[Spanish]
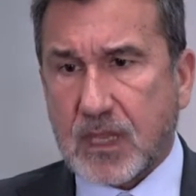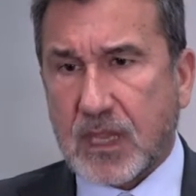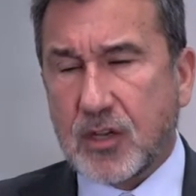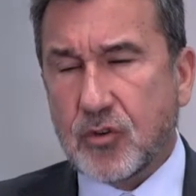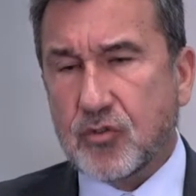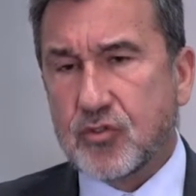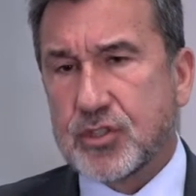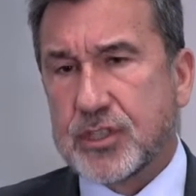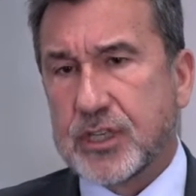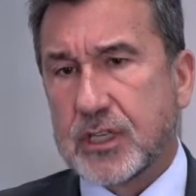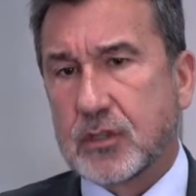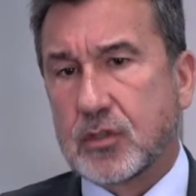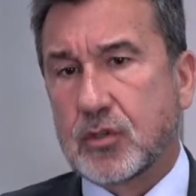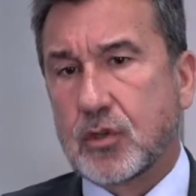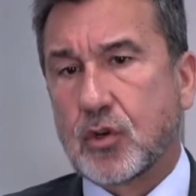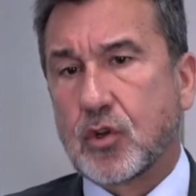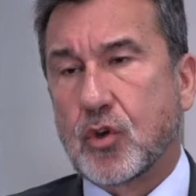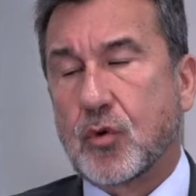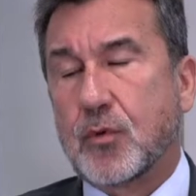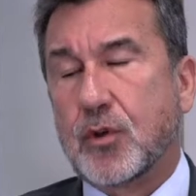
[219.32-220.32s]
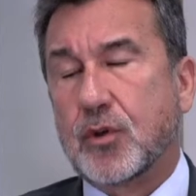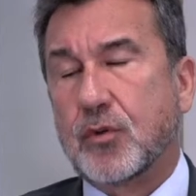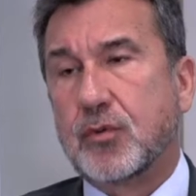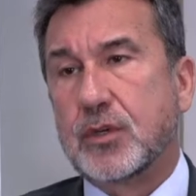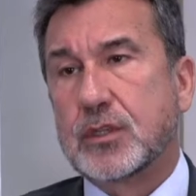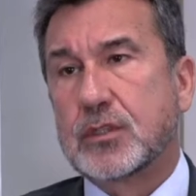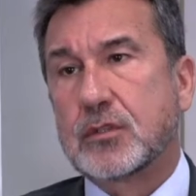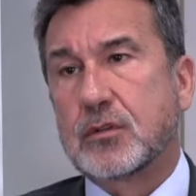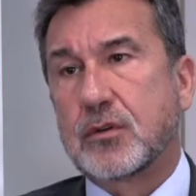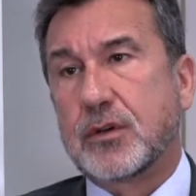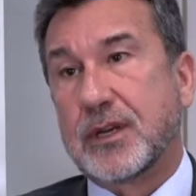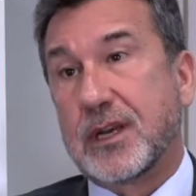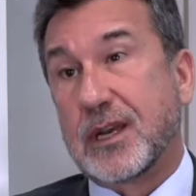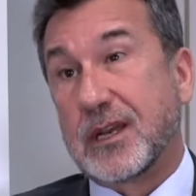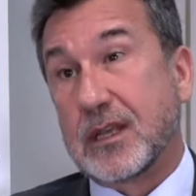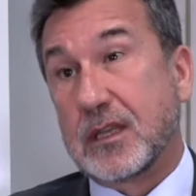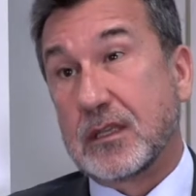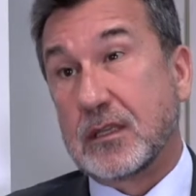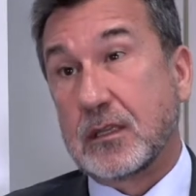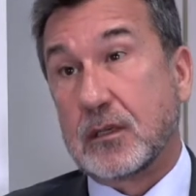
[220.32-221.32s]
en un sector como el nuestro,
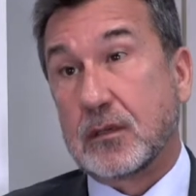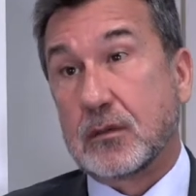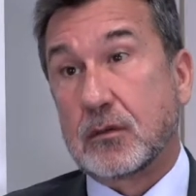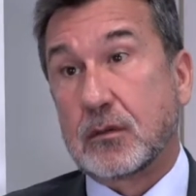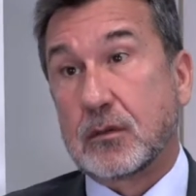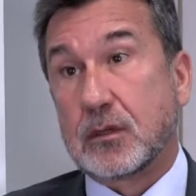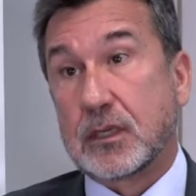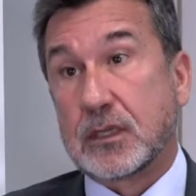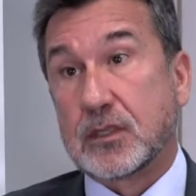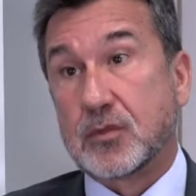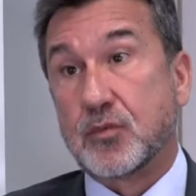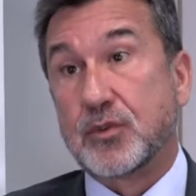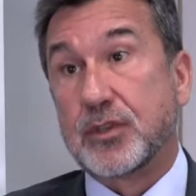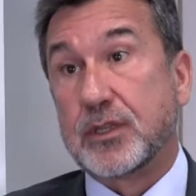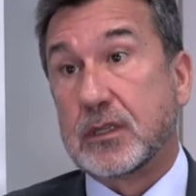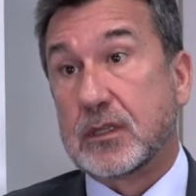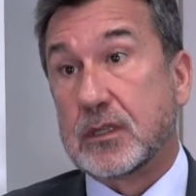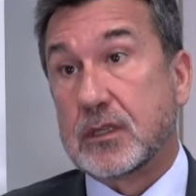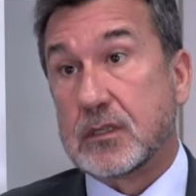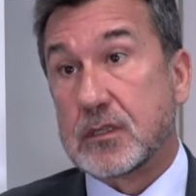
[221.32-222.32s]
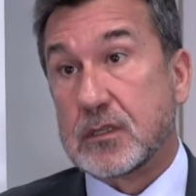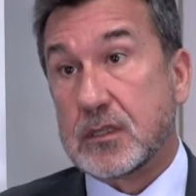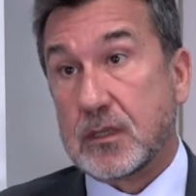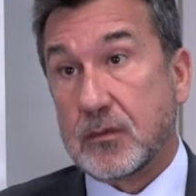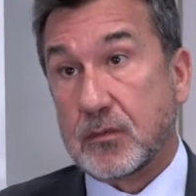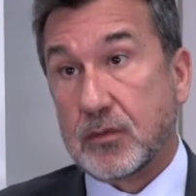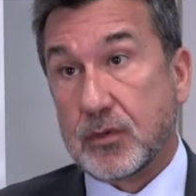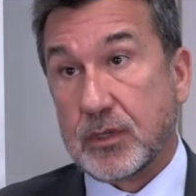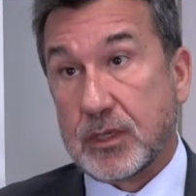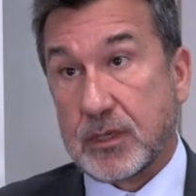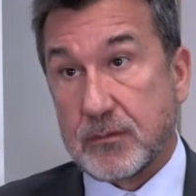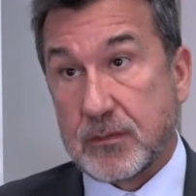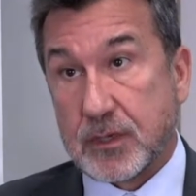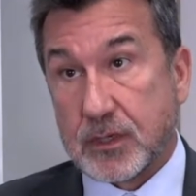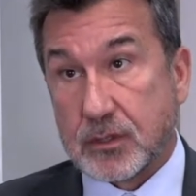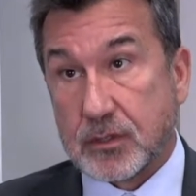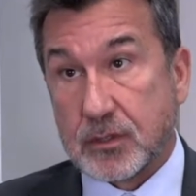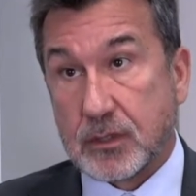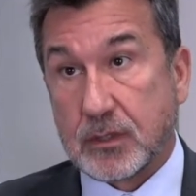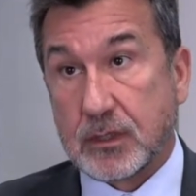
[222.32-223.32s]
energético, que es muy intensivo en
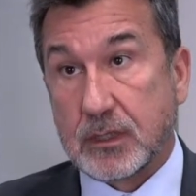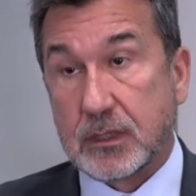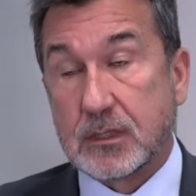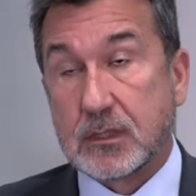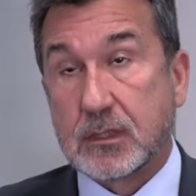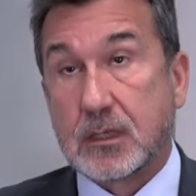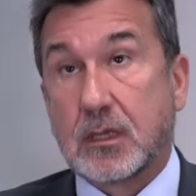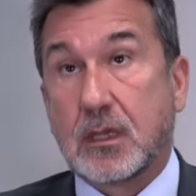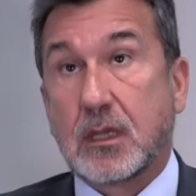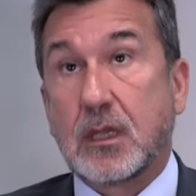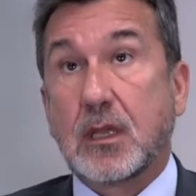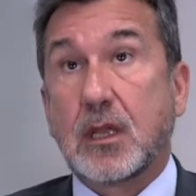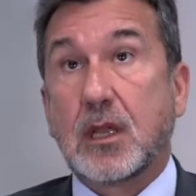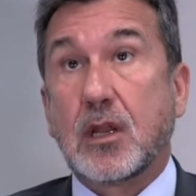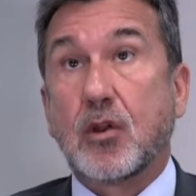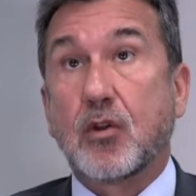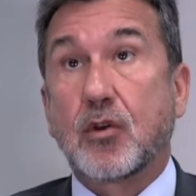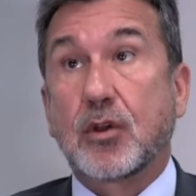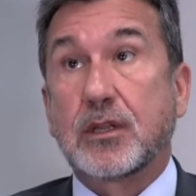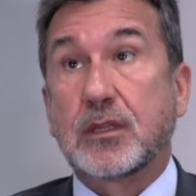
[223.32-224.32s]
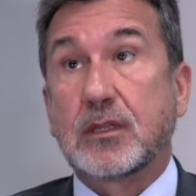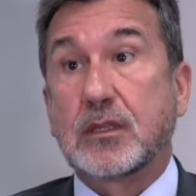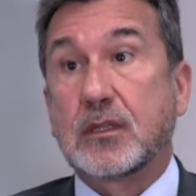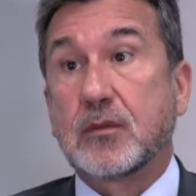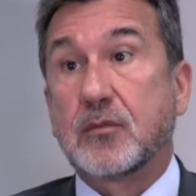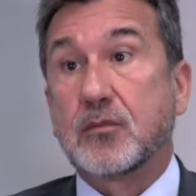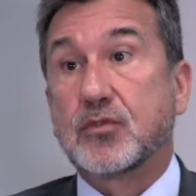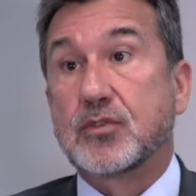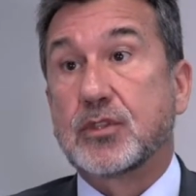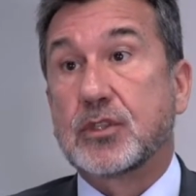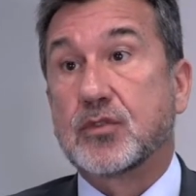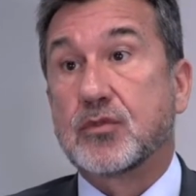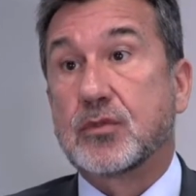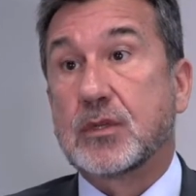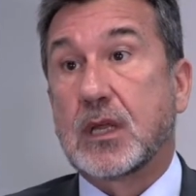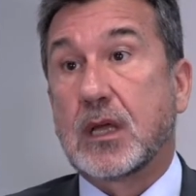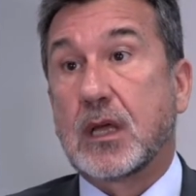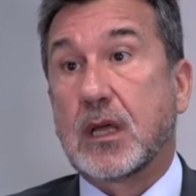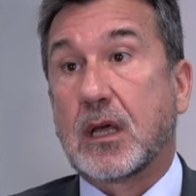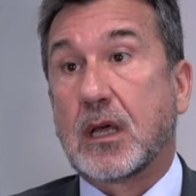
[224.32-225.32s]
inversiones, lo que necesitamos es
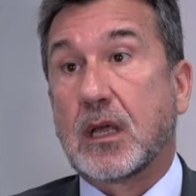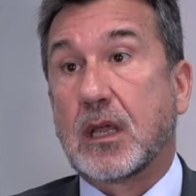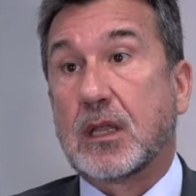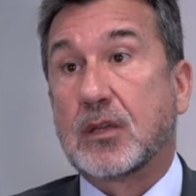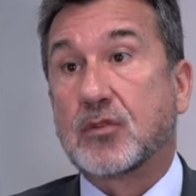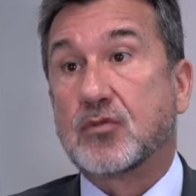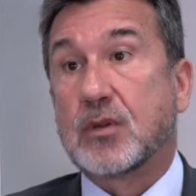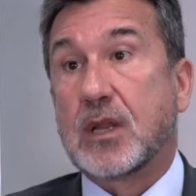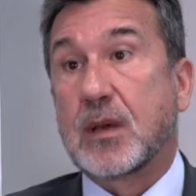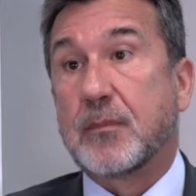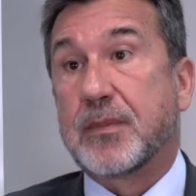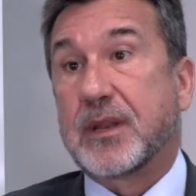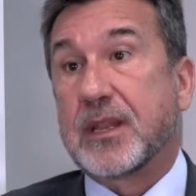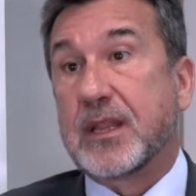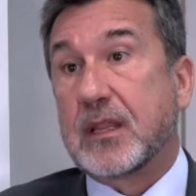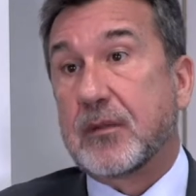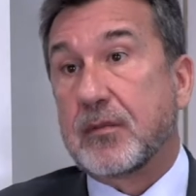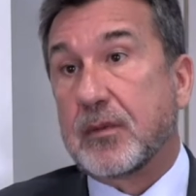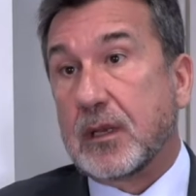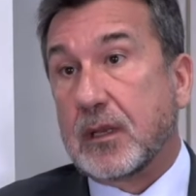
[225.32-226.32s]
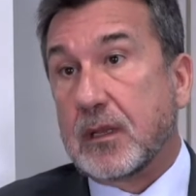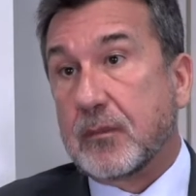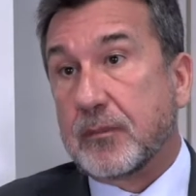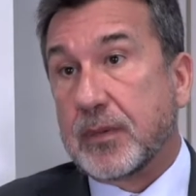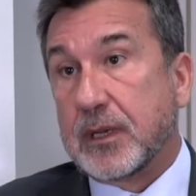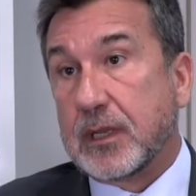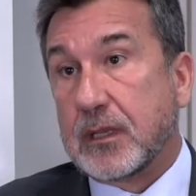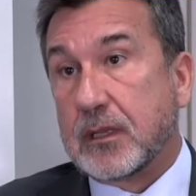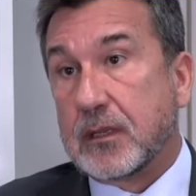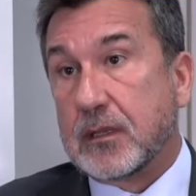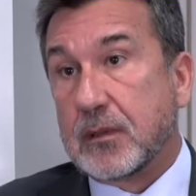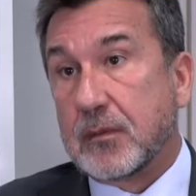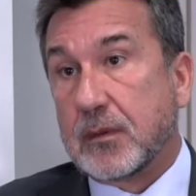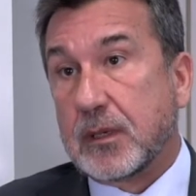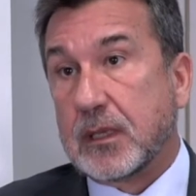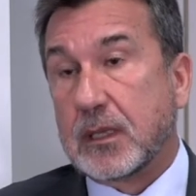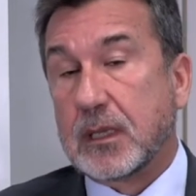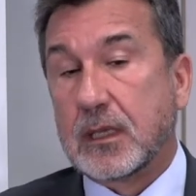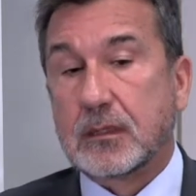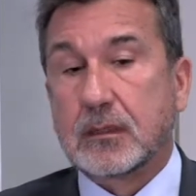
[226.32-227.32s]
una, es una
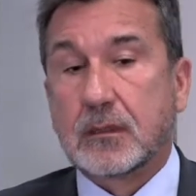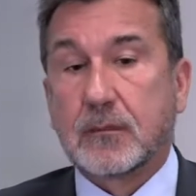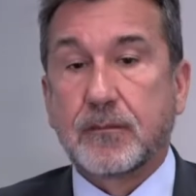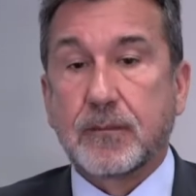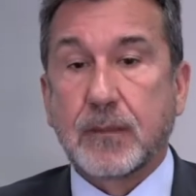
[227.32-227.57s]
predecibilidad.